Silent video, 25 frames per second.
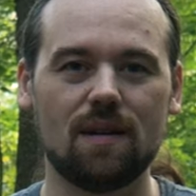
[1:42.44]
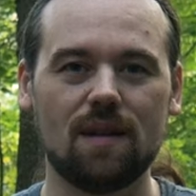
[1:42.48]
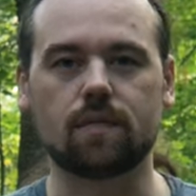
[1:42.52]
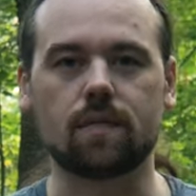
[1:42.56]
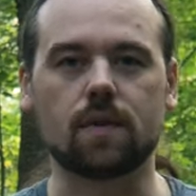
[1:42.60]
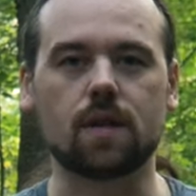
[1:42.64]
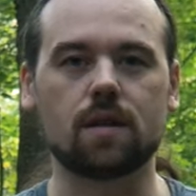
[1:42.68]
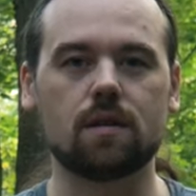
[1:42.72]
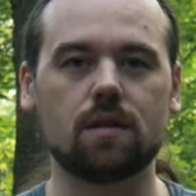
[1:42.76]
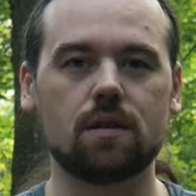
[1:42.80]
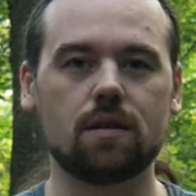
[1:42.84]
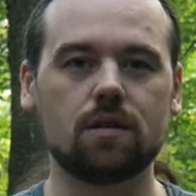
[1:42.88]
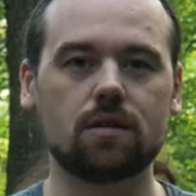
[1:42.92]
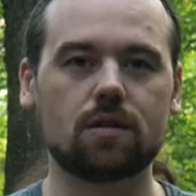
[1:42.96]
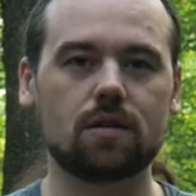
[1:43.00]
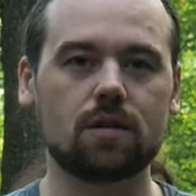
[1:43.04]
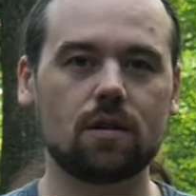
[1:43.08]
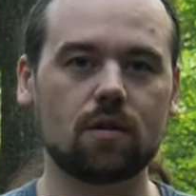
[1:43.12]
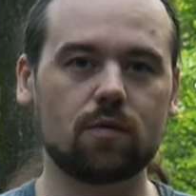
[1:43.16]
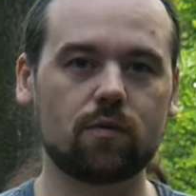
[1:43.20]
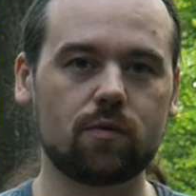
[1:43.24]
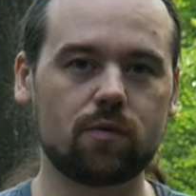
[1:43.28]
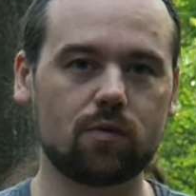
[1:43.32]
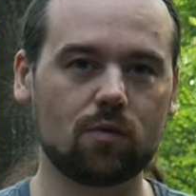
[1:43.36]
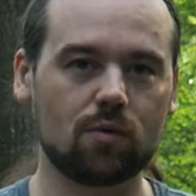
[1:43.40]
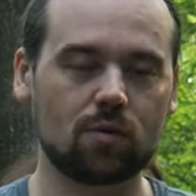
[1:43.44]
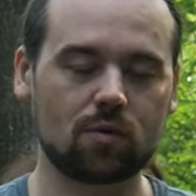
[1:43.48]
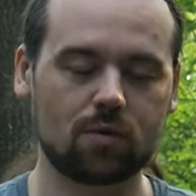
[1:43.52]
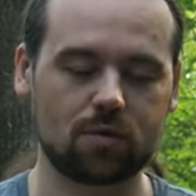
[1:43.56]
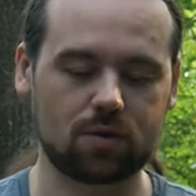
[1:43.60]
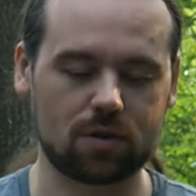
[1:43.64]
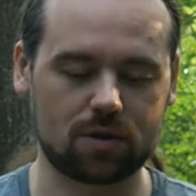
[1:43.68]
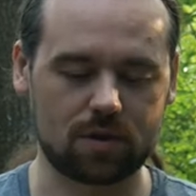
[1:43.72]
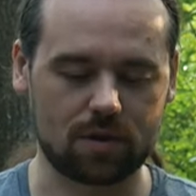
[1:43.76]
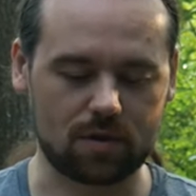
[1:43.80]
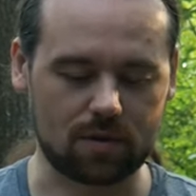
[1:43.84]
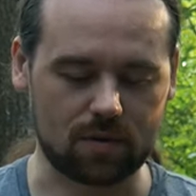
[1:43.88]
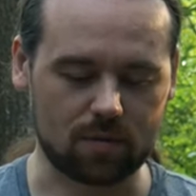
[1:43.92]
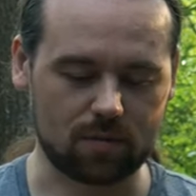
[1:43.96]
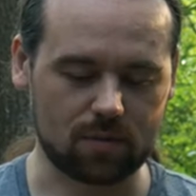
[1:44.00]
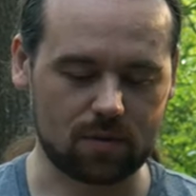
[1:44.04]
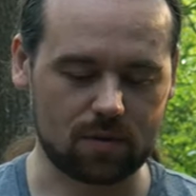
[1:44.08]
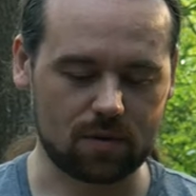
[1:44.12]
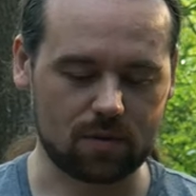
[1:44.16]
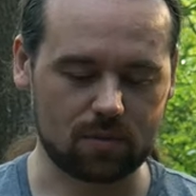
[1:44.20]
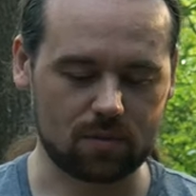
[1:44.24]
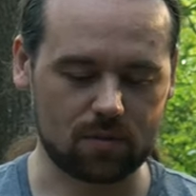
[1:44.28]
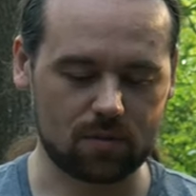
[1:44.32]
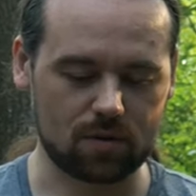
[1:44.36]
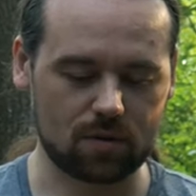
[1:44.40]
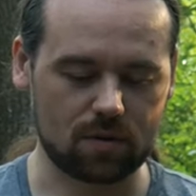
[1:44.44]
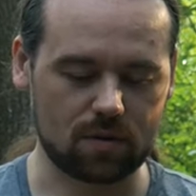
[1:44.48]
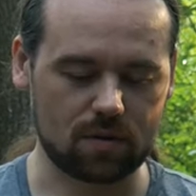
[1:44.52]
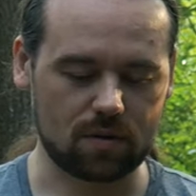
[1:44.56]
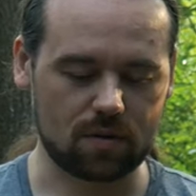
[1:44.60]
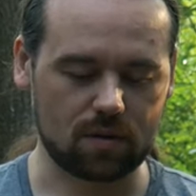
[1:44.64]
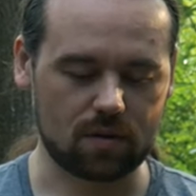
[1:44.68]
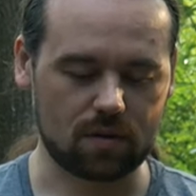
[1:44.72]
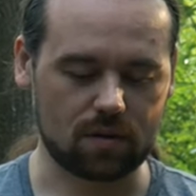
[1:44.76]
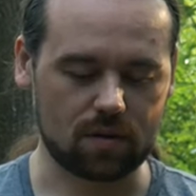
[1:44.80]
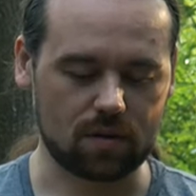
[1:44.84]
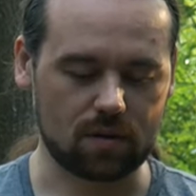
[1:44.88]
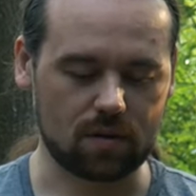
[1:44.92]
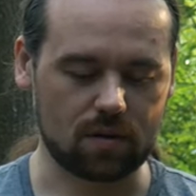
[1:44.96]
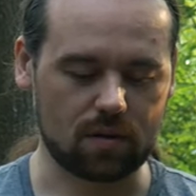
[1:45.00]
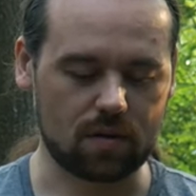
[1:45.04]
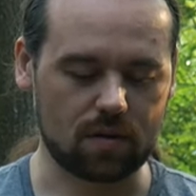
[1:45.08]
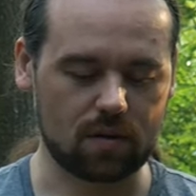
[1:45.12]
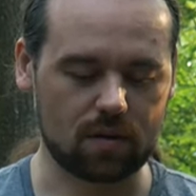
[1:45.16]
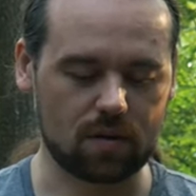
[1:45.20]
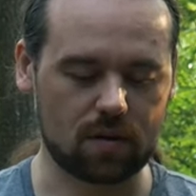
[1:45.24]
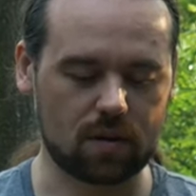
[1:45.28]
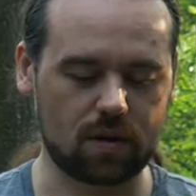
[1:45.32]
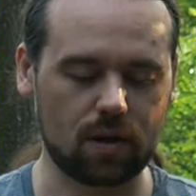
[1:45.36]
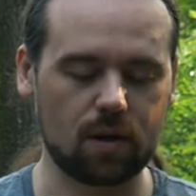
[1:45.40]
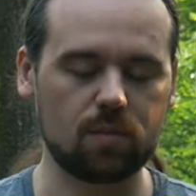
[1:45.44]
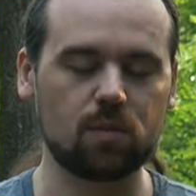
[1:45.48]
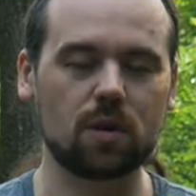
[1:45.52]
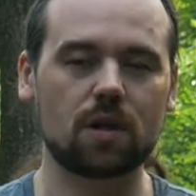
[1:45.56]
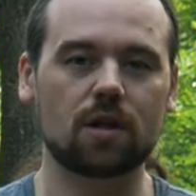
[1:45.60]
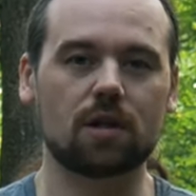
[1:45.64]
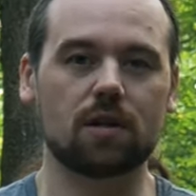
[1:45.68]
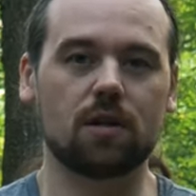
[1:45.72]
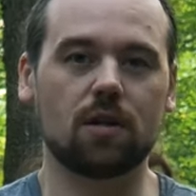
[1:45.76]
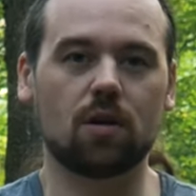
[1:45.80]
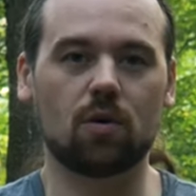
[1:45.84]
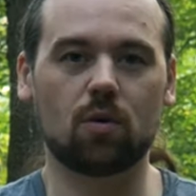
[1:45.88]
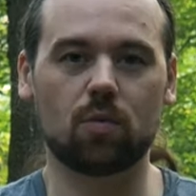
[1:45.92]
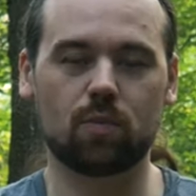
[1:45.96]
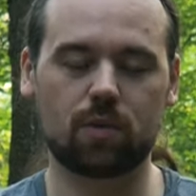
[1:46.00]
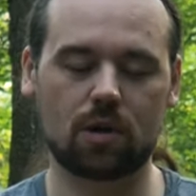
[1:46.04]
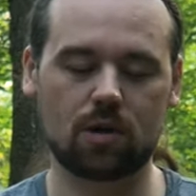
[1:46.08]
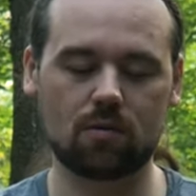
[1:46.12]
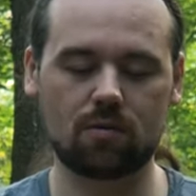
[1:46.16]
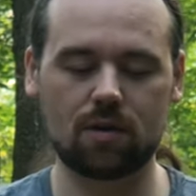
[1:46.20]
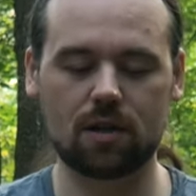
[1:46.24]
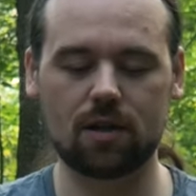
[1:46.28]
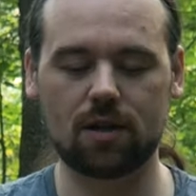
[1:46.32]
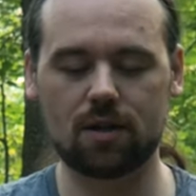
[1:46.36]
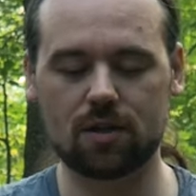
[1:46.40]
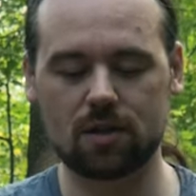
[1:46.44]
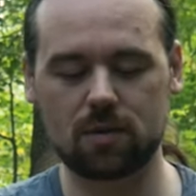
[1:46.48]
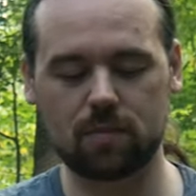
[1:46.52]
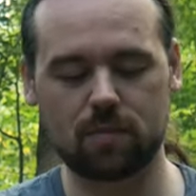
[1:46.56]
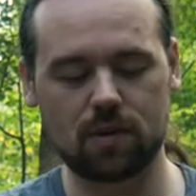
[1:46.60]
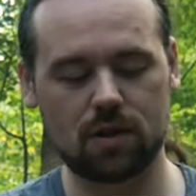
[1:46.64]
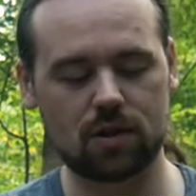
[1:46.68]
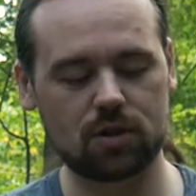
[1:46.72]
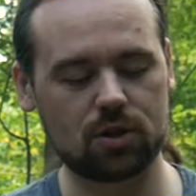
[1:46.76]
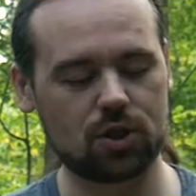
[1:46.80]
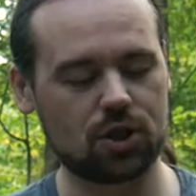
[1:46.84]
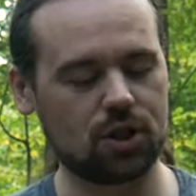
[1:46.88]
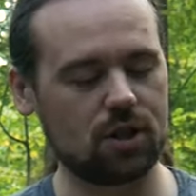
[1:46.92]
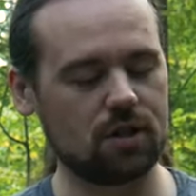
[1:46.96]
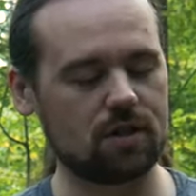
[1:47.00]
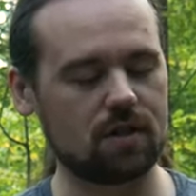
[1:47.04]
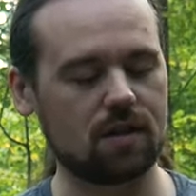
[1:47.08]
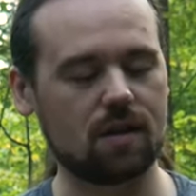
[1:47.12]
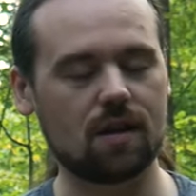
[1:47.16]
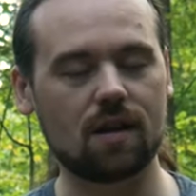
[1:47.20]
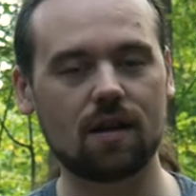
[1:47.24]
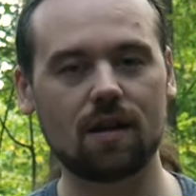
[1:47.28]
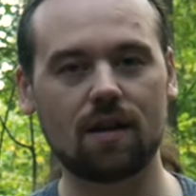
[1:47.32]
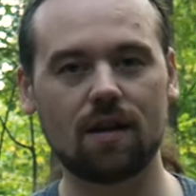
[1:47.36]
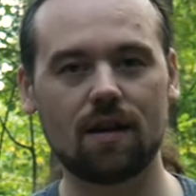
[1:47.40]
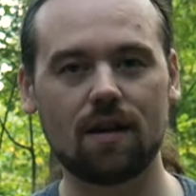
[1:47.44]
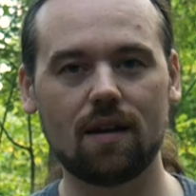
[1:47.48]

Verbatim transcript: Надеюсь, я в фокусе, потому что камера я управляю с планшета.